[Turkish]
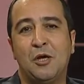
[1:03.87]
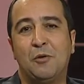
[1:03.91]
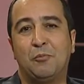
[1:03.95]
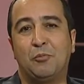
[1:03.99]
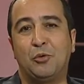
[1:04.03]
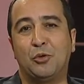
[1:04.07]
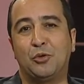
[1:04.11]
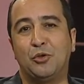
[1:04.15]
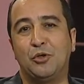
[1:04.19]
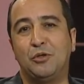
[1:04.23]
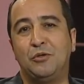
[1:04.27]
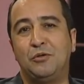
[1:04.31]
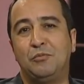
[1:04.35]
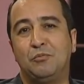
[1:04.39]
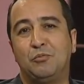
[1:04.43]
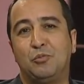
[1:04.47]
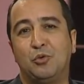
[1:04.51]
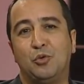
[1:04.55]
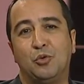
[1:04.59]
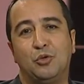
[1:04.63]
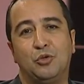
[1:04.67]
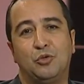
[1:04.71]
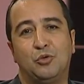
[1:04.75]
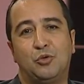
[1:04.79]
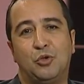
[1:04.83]
Bugün
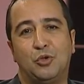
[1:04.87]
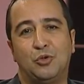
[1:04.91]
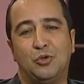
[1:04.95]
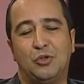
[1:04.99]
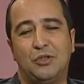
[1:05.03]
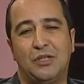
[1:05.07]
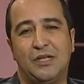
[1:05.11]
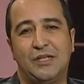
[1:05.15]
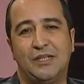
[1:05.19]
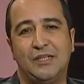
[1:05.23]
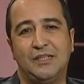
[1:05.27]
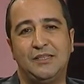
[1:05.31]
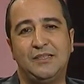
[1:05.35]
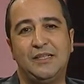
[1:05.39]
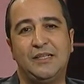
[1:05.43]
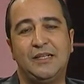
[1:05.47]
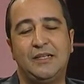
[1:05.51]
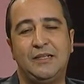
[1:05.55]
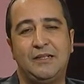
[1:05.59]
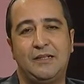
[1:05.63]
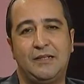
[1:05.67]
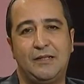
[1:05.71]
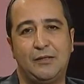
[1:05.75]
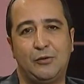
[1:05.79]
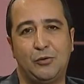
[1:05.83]
bu konuları
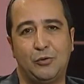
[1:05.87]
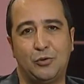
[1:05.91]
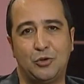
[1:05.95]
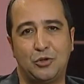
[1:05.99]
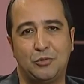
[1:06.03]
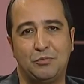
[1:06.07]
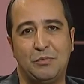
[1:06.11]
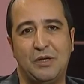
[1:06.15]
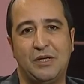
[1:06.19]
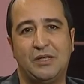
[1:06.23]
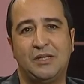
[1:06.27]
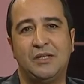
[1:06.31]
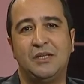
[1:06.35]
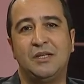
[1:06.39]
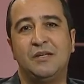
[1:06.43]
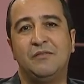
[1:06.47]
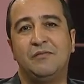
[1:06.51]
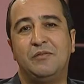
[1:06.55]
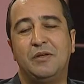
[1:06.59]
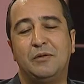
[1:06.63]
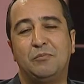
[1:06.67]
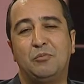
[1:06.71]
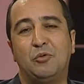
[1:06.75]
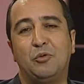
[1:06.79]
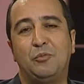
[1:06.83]
derinlikli görüşmek,
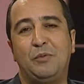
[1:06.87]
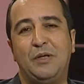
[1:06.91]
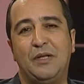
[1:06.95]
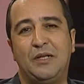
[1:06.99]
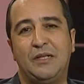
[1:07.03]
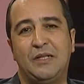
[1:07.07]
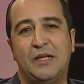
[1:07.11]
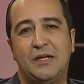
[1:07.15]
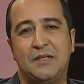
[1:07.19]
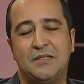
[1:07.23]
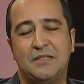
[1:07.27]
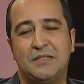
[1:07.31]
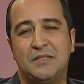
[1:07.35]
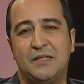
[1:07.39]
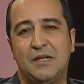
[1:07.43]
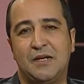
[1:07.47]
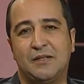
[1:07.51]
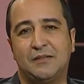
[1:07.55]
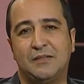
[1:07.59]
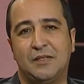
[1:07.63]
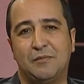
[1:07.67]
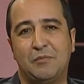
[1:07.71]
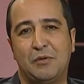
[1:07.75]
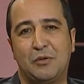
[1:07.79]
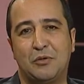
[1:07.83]
ve bu bilgileri sizlere
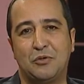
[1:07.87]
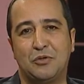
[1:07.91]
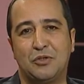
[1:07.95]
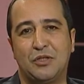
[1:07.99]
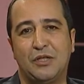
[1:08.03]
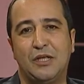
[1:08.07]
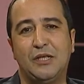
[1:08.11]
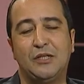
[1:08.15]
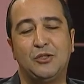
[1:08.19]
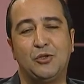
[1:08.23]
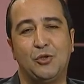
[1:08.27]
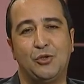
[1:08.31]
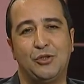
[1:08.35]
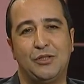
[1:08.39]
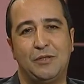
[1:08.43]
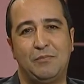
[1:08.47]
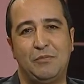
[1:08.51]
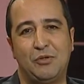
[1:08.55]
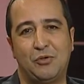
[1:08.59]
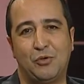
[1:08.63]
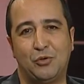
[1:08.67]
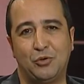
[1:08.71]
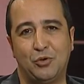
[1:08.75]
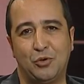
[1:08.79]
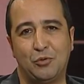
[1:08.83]
aktarmak üzere iki önemli
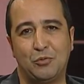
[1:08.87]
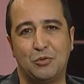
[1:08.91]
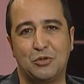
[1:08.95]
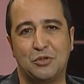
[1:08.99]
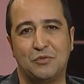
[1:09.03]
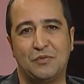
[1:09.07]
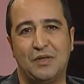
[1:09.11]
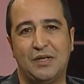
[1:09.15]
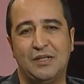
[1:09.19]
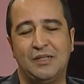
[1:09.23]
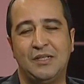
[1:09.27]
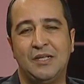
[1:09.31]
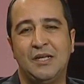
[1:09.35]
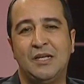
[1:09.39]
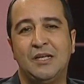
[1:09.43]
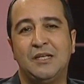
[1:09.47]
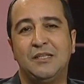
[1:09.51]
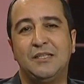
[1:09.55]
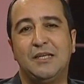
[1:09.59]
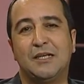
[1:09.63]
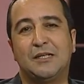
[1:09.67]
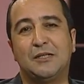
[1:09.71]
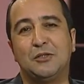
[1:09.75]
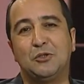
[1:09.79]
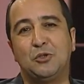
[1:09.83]
konuğumuz var.
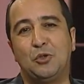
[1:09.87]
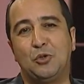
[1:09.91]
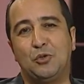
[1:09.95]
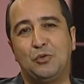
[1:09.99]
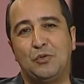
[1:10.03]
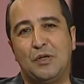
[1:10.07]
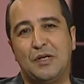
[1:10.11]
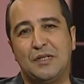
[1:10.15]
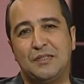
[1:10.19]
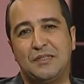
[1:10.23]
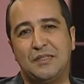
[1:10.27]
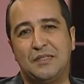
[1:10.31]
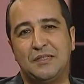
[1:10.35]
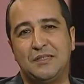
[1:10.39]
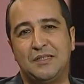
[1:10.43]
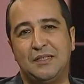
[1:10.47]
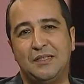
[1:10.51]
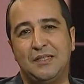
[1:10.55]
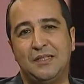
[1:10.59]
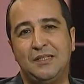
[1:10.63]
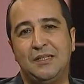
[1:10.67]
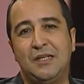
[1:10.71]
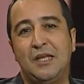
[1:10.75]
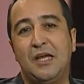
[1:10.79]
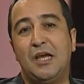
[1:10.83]
Yakında
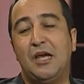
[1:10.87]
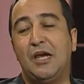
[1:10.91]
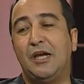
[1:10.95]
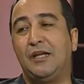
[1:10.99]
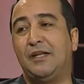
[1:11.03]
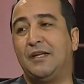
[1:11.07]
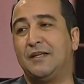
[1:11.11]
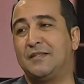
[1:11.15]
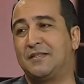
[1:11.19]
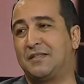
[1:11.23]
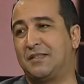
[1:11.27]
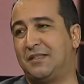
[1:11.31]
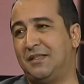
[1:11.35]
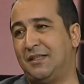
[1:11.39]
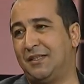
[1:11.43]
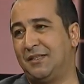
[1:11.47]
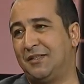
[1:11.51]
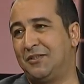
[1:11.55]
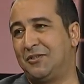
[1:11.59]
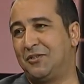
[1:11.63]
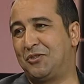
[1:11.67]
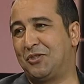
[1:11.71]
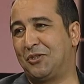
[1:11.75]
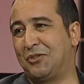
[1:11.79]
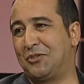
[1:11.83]
Üniversitesi'nin en eski
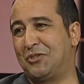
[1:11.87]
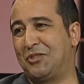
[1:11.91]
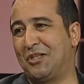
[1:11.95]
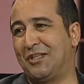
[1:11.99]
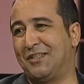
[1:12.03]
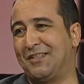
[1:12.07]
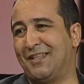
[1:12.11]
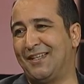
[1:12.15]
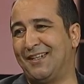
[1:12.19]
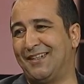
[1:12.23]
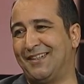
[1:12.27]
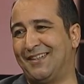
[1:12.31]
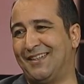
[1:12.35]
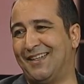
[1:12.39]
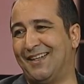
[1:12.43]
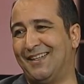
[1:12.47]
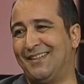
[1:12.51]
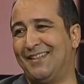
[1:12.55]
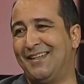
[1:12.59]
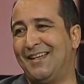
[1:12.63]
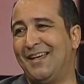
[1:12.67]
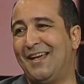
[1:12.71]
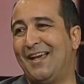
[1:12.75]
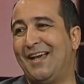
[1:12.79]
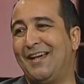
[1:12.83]
çalışanlarından,
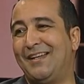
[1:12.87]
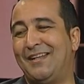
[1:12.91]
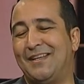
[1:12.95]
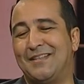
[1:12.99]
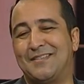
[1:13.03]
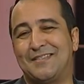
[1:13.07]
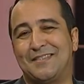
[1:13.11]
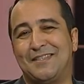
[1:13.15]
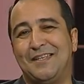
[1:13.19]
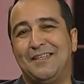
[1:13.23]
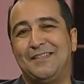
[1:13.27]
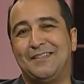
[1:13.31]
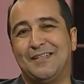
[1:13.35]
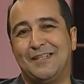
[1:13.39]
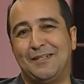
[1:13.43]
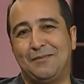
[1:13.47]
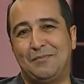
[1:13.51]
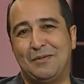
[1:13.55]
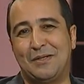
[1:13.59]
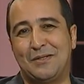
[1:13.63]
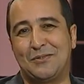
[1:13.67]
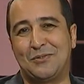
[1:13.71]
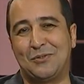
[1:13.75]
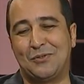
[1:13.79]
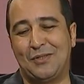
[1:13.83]
en eski idari
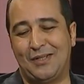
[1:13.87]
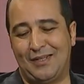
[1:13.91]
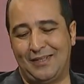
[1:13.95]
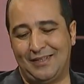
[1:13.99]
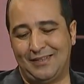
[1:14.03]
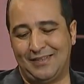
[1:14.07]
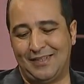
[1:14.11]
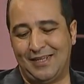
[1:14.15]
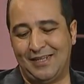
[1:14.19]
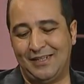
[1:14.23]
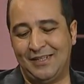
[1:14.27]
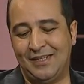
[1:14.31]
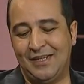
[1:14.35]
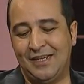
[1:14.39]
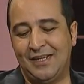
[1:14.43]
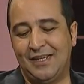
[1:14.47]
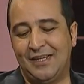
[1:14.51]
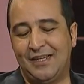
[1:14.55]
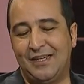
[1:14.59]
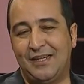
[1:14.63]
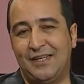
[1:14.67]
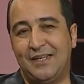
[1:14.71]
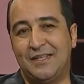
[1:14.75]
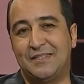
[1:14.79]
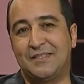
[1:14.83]
personelinden
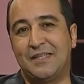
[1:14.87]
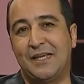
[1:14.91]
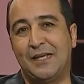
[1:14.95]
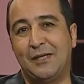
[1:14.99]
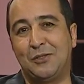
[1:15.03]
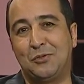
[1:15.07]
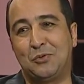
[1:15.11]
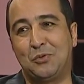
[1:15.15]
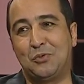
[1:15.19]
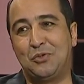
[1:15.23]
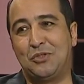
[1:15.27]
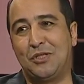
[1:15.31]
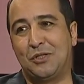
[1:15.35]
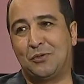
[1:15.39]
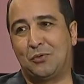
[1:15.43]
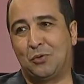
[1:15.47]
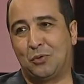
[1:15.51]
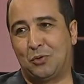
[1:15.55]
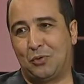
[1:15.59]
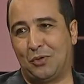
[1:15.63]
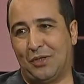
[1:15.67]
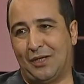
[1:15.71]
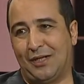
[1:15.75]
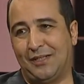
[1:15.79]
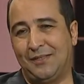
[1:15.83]
e, Sayın Tuncer
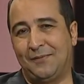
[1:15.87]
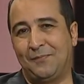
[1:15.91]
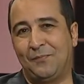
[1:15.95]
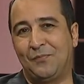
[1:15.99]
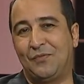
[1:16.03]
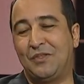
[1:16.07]
Kutluhan.